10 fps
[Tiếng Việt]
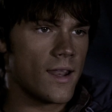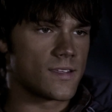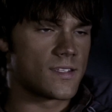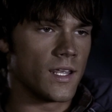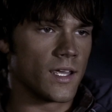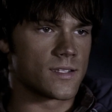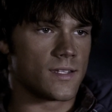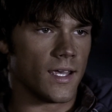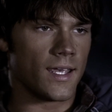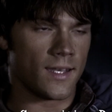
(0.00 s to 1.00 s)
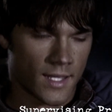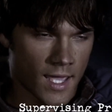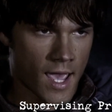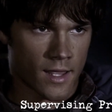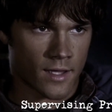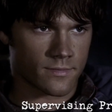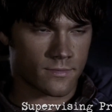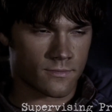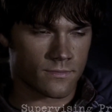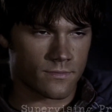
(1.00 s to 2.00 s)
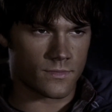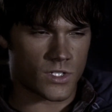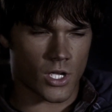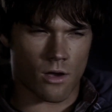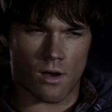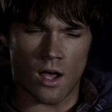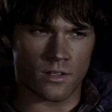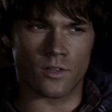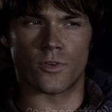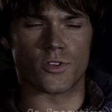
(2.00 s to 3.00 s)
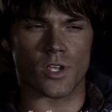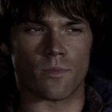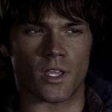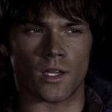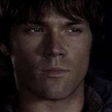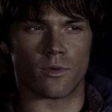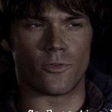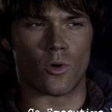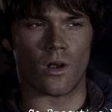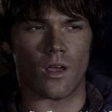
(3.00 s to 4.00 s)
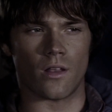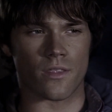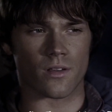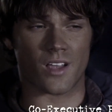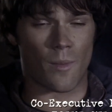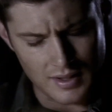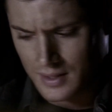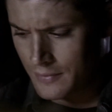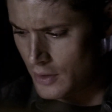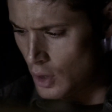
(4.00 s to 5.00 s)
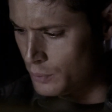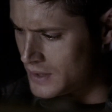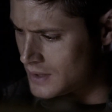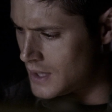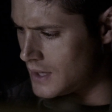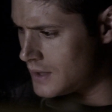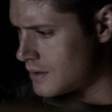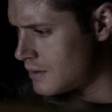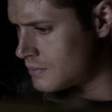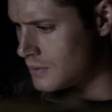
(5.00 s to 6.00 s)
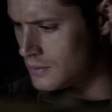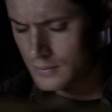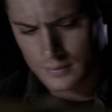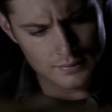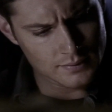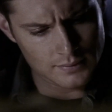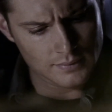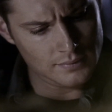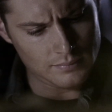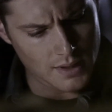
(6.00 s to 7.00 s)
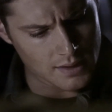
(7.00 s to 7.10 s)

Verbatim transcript: John thực hiện vụ gọi, để hỗ trợ ông trả thù con quỷ đã sát hại Mary và Jessica. Trái ngược với Sam, Dean hoàn toàn tin tưởng